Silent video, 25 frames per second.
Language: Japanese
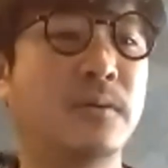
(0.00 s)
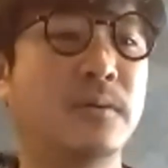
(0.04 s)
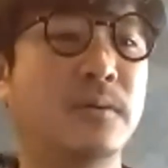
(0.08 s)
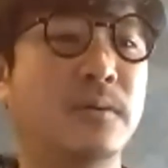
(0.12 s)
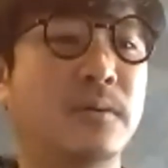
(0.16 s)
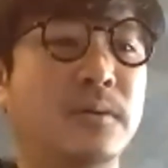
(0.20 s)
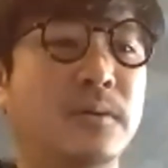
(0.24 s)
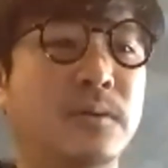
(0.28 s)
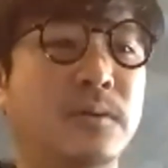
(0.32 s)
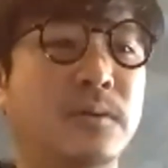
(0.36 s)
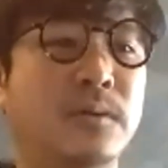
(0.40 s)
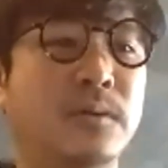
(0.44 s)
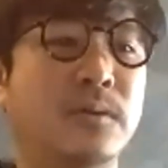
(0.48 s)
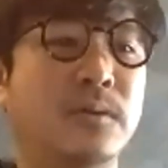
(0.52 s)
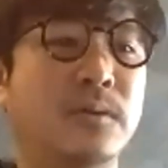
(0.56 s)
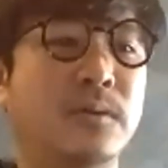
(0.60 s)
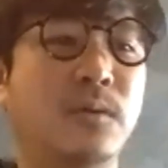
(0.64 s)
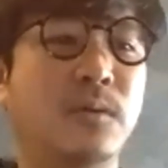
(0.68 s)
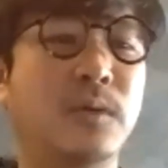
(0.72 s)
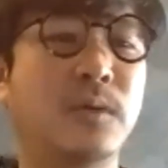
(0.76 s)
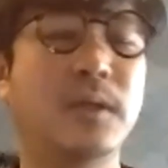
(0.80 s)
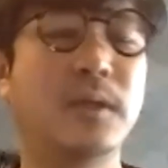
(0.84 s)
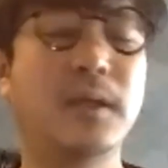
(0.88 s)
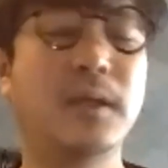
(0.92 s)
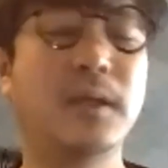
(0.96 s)
う、授業、
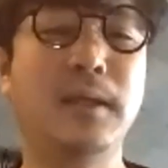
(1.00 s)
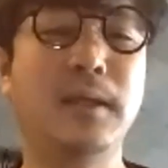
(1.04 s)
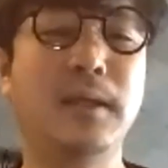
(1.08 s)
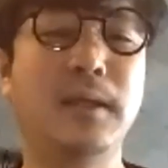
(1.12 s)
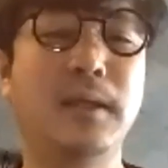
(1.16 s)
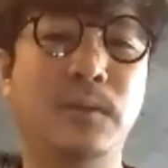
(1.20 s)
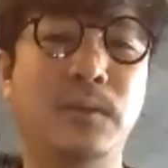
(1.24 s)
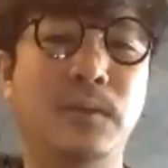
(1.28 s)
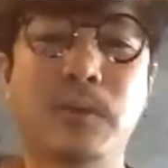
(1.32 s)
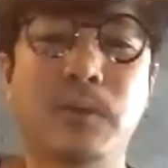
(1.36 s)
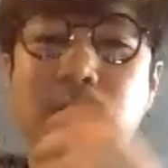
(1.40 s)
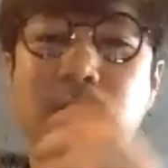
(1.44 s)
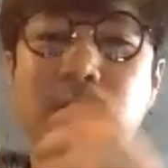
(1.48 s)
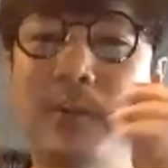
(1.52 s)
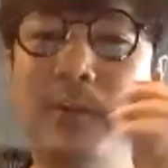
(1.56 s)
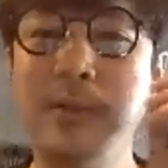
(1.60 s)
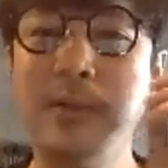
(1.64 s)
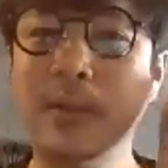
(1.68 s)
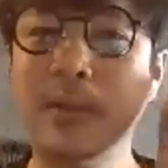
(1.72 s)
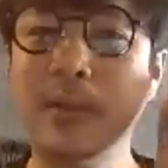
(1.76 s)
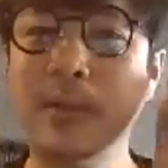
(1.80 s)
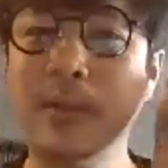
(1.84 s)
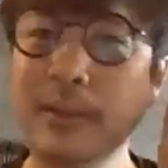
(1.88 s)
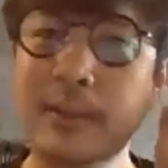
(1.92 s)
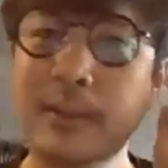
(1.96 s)
講義内容を
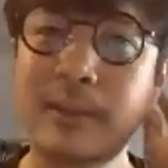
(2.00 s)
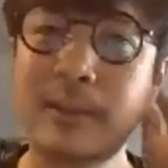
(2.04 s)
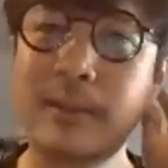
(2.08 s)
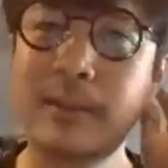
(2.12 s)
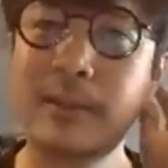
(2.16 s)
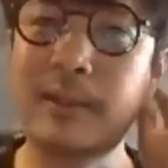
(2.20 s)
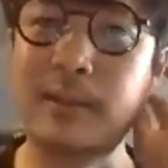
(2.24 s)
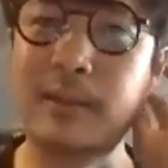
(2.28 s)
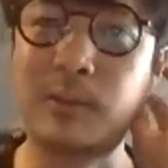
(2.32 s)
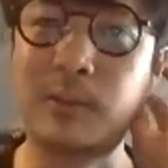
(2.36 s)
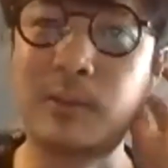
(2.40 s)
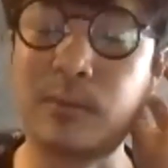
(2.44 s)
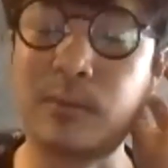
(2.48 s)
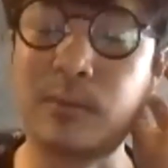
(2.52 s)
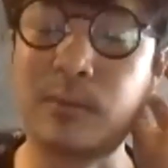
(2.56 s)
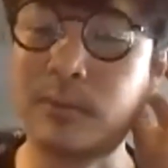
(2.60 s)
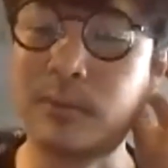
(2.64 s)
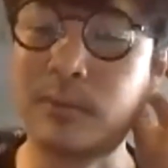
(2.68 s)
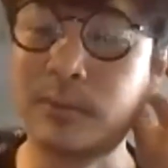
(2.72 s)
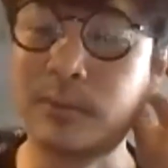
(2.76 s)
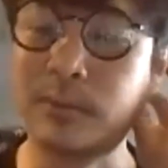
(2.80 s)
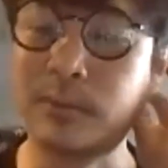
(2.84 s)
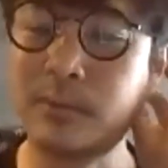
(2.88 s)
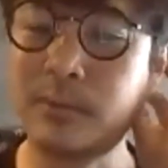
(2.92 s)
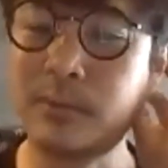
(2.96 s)
あ
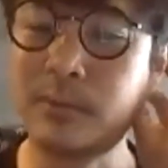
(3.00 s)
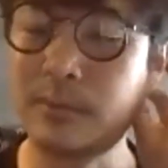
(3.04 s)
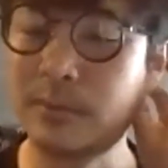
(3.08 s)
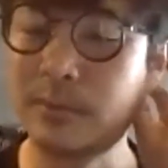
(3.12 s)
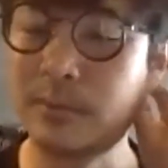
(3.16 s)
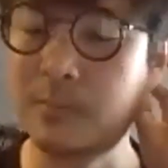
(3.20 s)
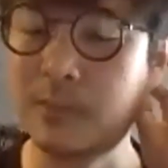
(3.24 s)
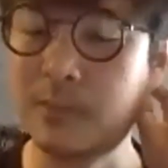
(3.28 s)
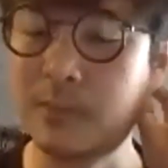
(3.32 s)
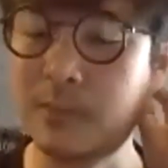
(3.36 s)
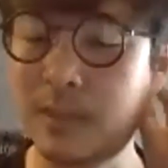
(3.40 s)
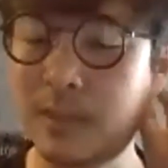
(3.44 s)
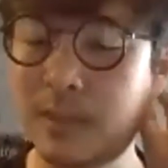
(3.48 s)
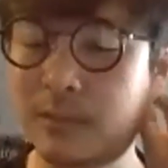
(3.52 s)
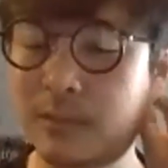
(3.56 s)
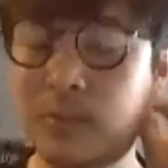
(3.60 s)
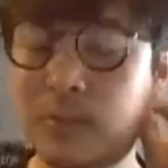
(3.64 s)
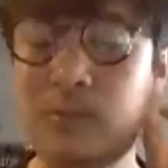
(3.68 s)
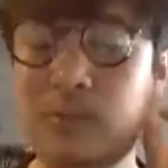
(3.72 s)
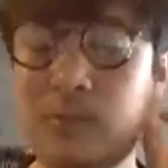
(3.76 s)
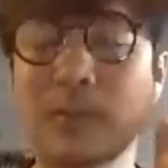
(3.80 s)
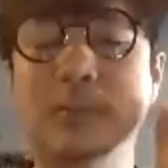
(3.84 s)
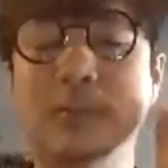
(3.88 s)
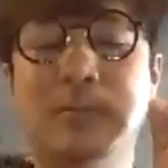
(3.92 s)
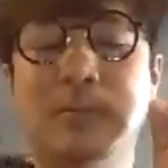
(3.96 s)
の見れる
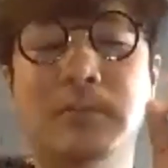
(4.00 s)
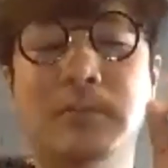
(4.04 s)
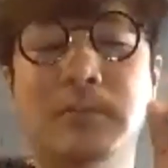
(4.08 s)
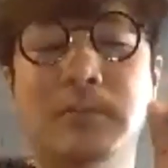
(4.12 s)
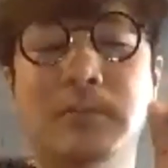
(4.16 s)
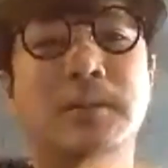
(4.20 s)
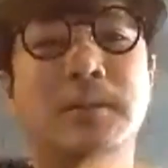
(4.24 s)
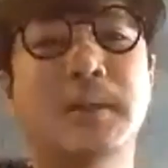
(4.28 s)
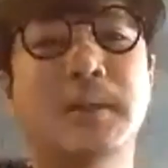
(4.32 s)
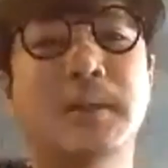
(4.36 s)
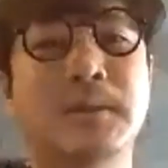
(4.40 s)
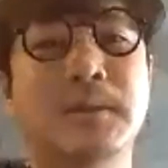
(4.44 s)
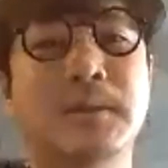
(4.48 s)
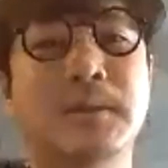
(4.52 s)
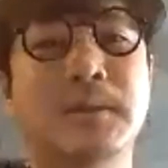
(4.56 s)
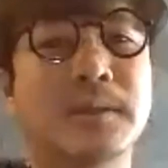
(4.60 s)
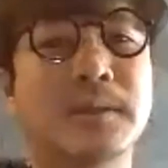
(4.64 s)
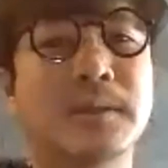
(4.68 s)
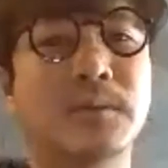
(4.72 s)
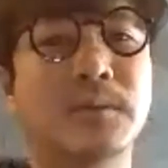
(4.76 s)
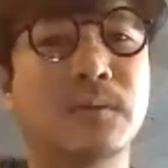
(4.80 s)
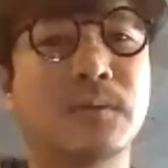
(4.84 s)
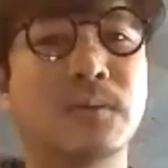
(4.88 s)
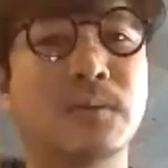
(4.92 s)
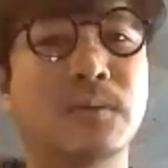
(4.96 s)
ように工夫したりとか、
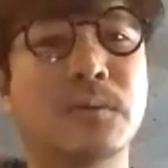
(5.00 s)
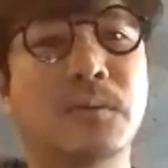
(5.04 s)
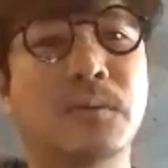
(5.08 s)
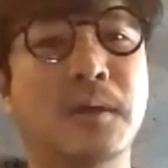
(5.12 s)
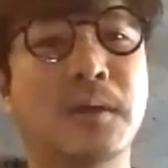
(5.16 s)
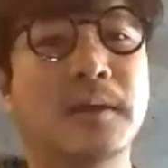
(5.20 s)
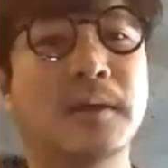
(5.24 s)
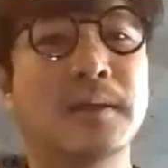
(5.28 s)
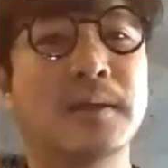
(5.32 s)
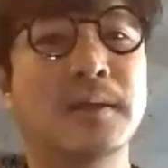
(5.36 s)
そういうことは